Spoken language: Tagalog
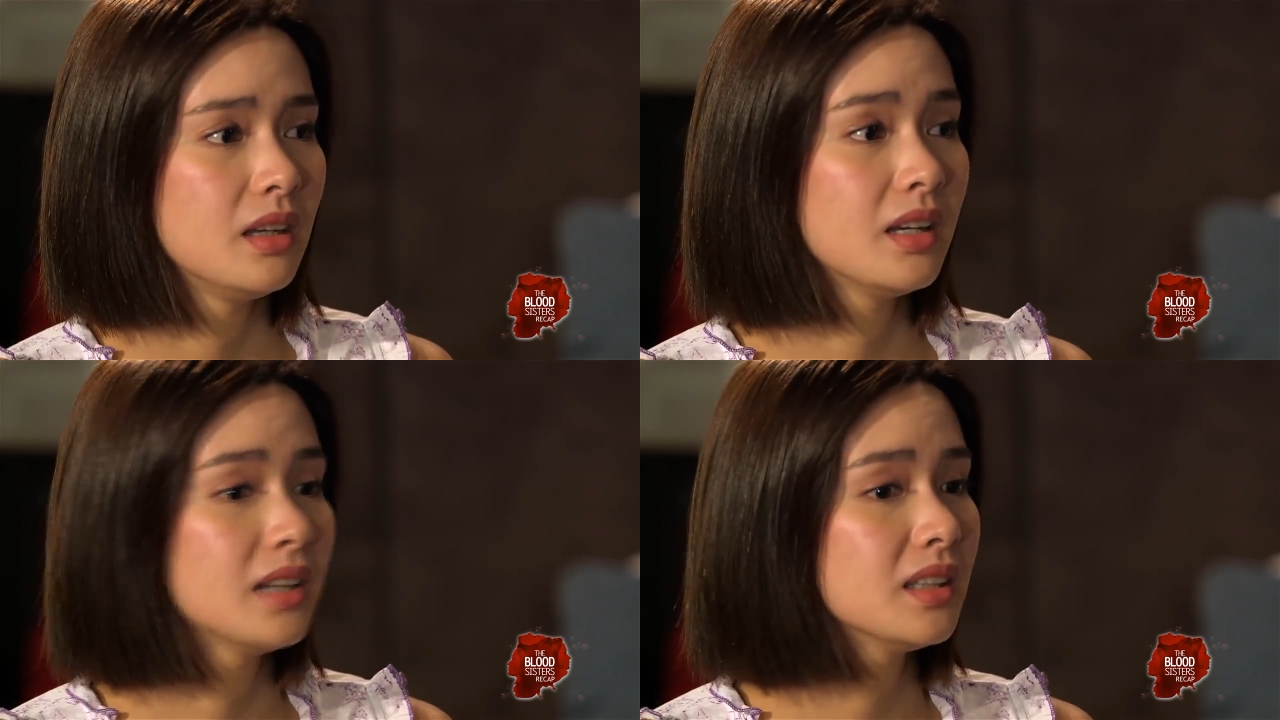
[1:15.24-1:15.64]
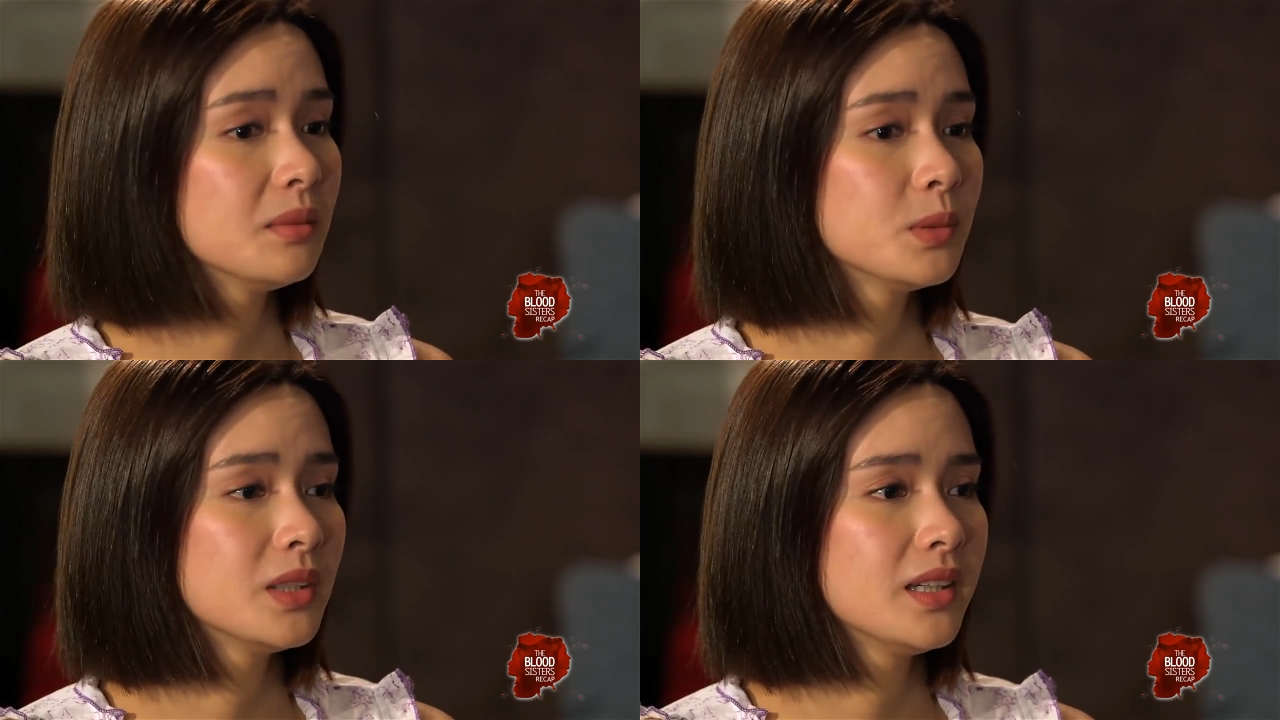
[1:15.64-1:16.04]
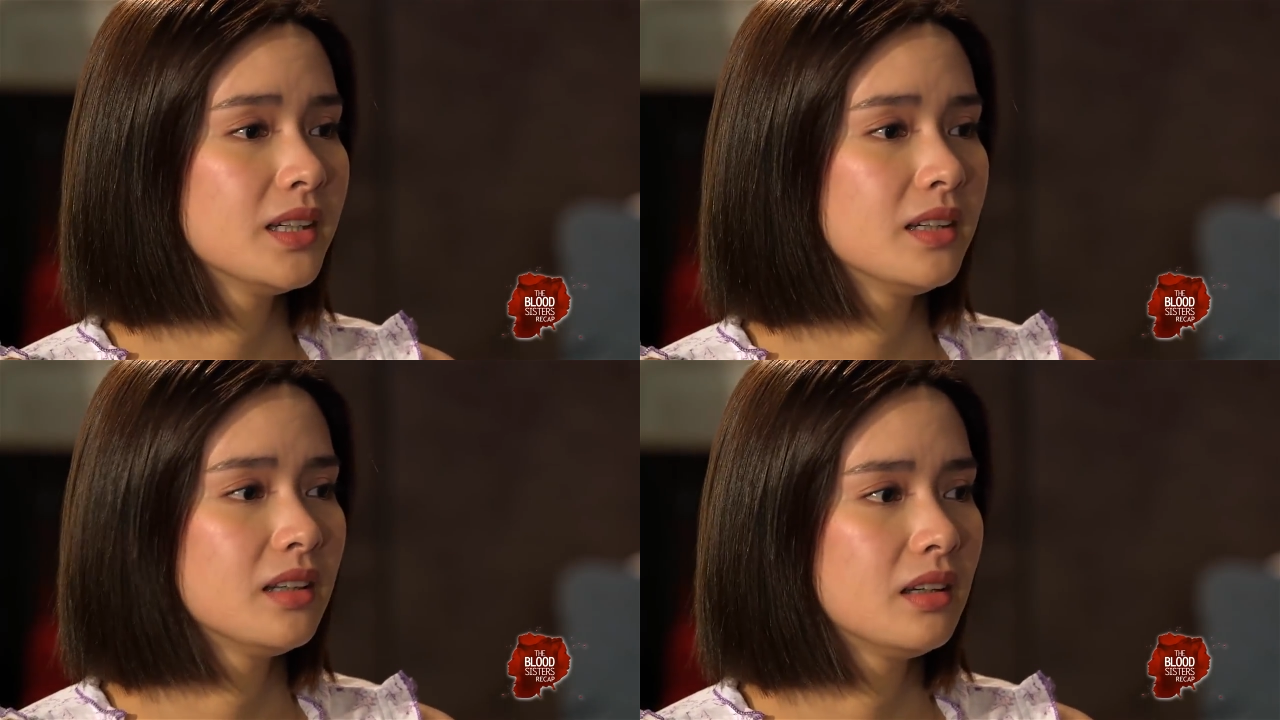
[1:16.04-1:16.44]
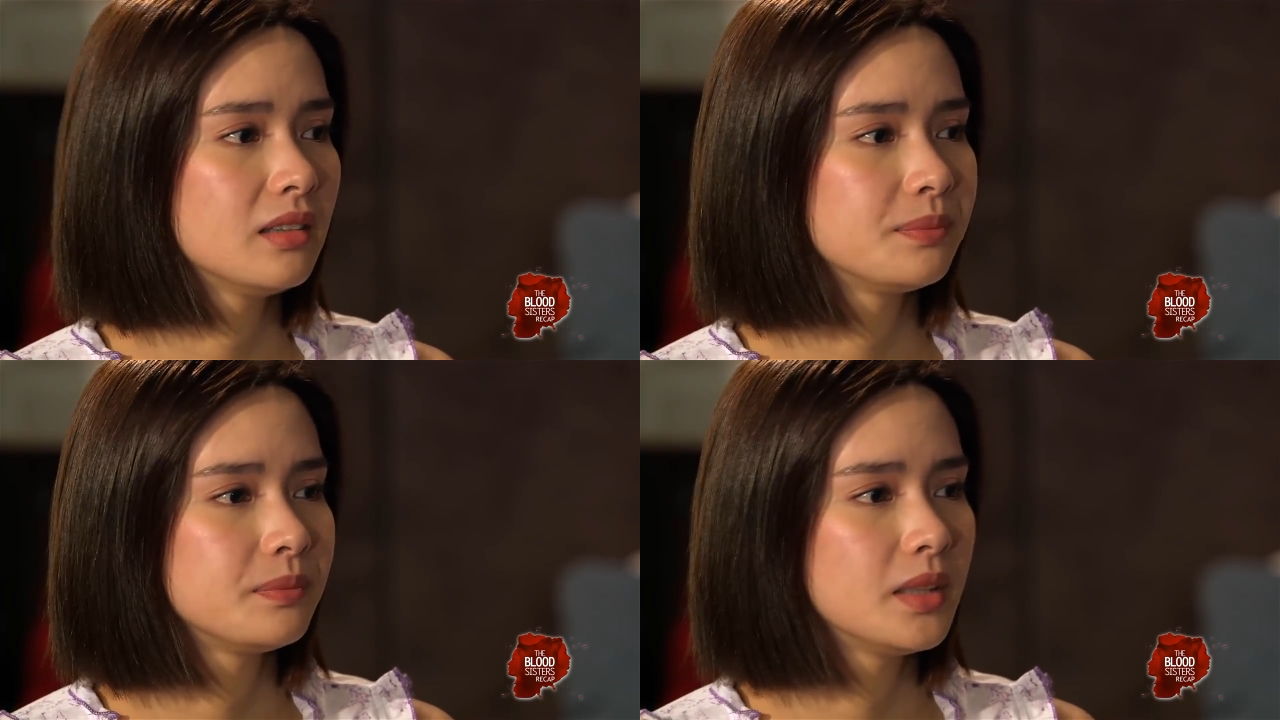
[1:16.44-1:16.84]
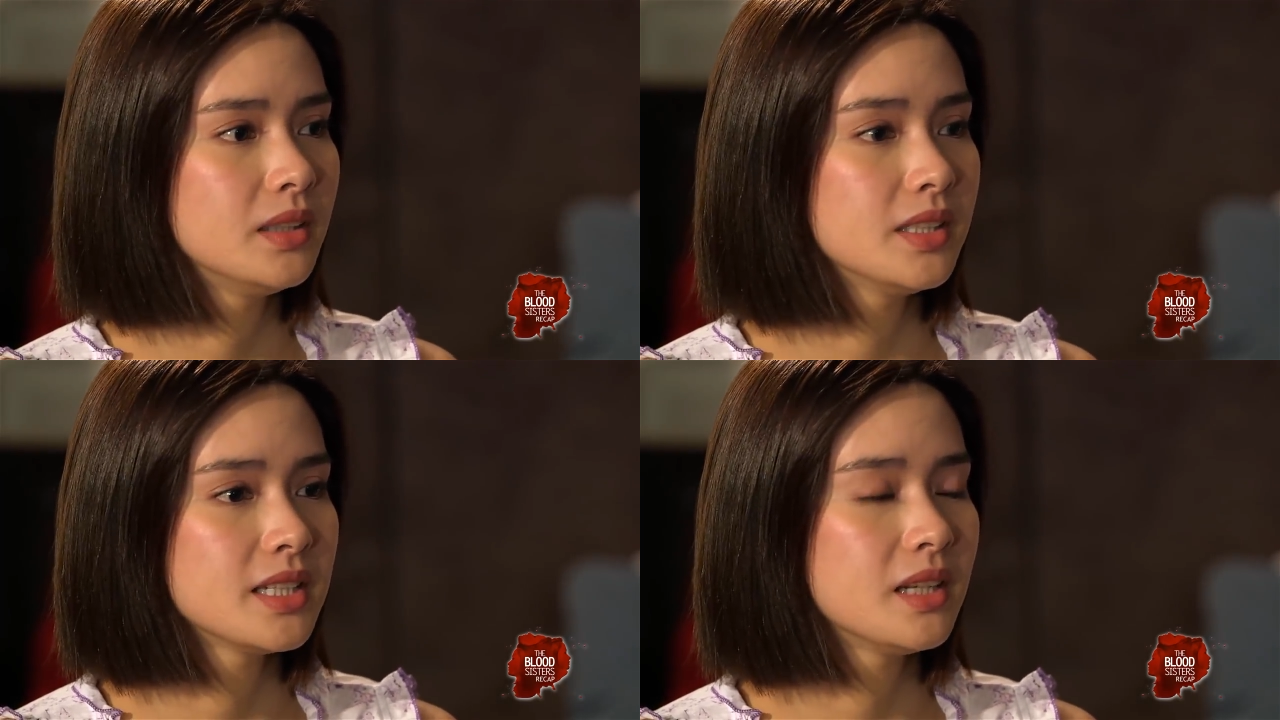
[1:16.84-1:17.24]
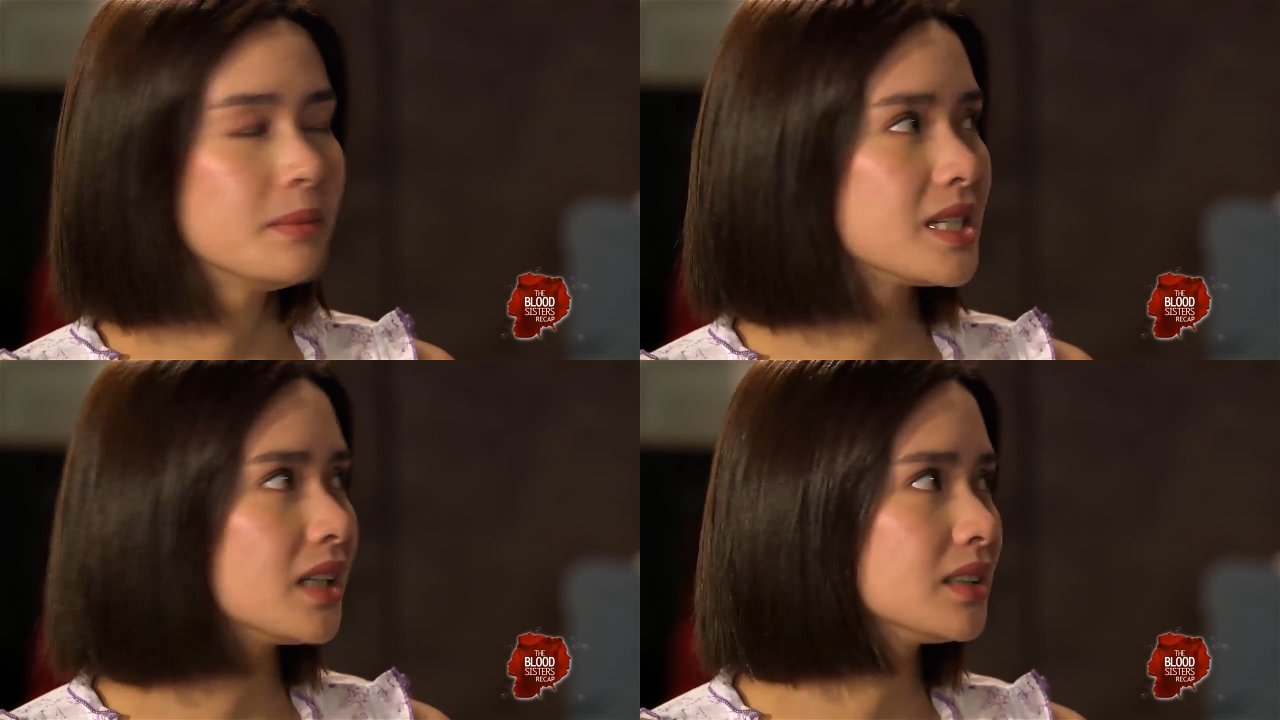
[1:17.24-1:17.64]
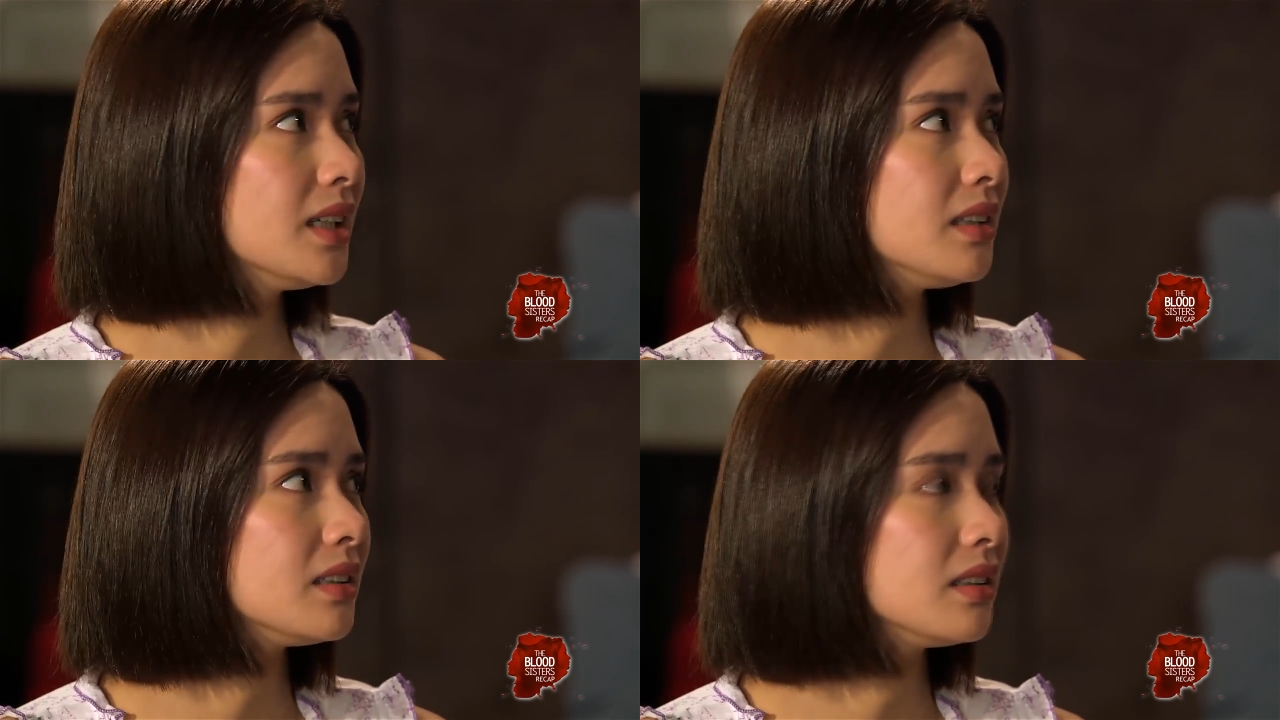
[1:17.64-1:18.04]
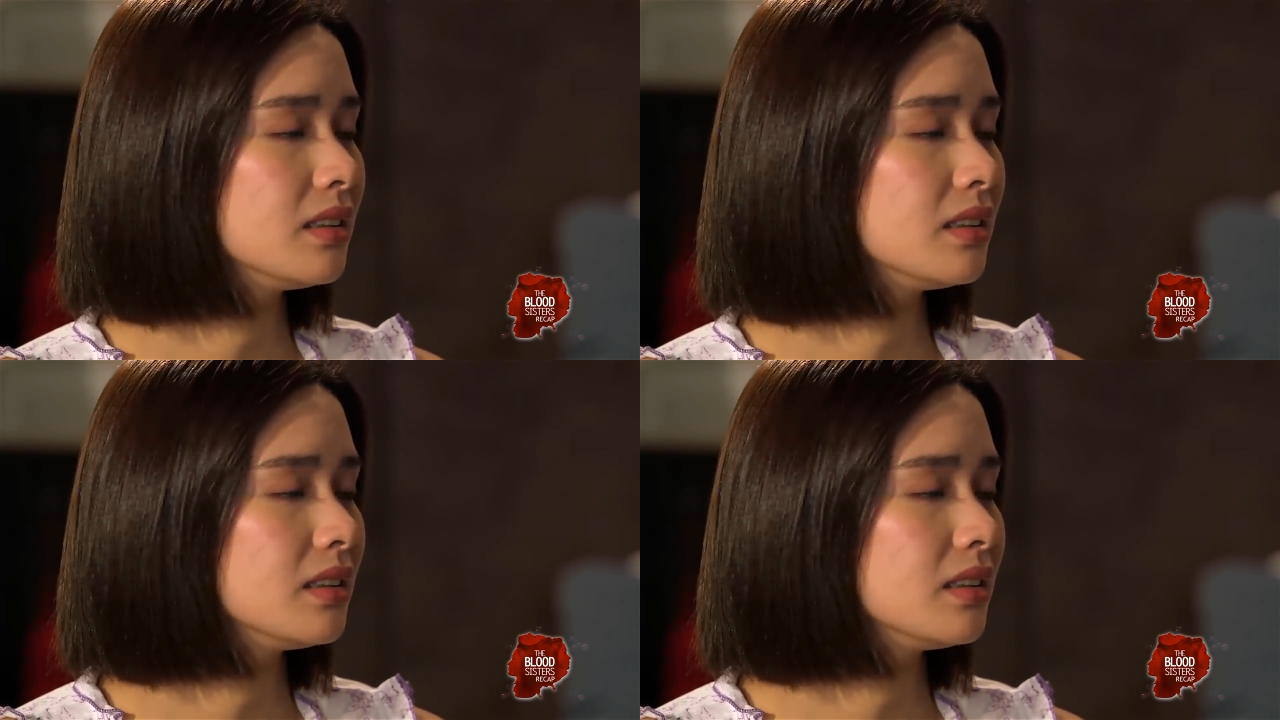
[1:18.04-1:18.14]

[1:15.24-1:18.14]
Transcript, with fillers: ingatan mo talaga na hindi sila masaktan.